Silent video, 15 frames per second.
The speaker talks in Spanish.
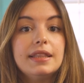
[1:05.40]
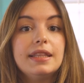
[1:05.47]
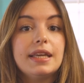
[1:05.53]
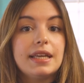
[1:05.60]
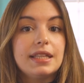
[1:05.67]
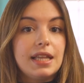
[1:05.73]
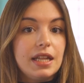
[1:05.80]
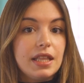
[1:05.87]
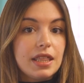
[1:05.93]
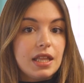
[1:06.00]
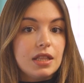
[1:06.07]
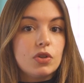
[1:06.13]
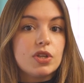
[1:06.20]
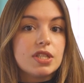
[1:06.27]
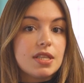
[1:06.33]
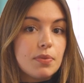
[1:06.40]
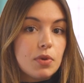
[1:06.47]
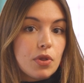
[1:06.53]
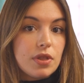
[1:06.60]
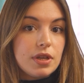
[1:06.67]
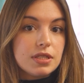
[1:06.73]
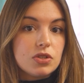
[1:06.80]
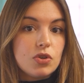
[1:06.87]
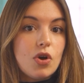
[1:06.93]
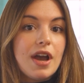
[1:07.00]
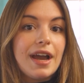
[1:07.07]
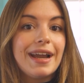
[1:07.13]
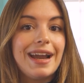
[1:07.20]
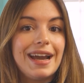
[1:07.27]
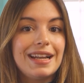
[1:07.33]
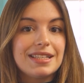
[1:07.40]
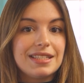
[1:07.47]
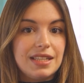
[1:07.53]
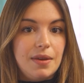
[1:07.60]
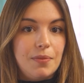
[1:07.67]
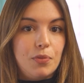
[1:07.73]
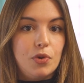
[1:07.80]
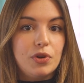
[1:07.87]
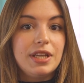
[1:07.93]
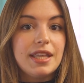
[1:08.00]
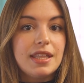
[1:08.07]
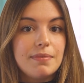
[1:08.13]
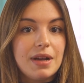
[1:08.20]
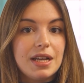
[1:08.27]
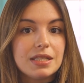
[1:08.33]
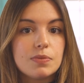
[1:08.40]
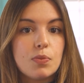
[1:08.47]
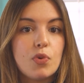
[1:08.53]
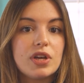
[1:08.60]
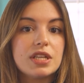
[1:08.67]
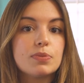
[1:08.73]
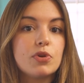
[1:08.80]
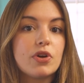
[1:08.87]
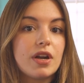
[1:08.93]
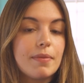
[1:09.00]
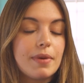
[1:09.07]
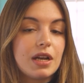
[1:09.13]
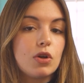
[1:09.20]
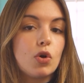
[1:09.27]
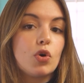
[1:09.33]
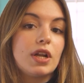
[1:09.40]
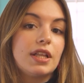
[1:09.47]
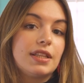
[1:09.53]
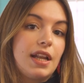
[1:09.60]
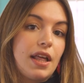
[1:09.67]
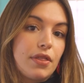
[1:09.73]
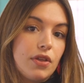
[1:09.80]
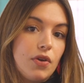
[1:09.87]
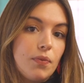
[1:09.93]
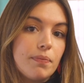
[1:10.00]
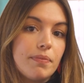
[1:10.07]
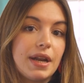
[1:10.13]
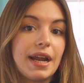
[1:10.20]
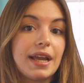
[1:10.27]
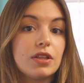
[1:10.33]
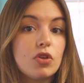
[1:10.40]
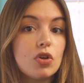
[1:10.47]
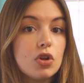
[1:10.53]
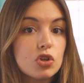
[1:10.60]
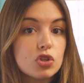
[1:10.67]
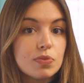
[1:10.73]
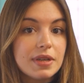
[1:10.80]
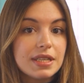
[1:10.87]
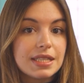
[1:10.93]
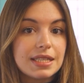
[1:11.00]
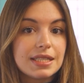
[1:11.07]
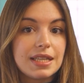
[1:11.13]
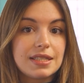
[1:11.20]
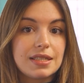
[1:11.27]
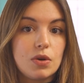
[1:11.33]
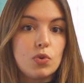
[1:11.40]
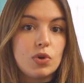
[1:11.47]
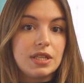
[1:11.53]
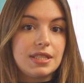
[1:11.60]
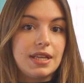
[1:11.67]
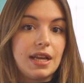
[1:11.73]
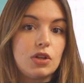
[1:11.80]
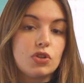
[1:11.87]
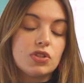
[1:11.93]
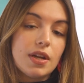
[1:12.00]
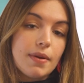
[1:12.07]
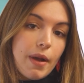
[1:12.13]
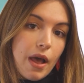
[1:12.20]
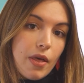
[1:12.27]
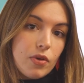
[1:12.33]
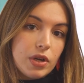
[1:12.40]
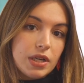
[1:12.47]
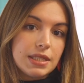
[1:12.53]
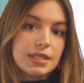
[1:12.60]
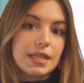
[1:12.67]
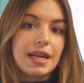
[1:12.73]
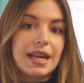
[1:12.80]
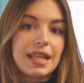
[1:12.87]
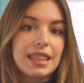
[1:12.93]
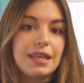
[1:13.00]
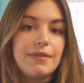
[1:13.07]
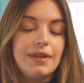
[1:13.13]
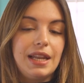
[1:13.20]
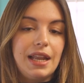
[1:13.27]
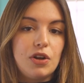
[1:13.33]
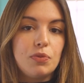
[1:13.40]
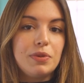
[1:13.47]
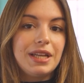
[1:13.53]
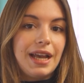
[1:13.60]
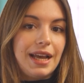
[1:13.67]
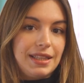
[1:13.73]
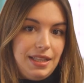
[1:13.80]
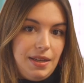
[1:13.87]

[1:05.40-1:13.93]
Digitalizando este proceso ganas tiempo y además puedes programarlo con antelación para que todos los meses te asegures de que los trabajadores reciben la nómina a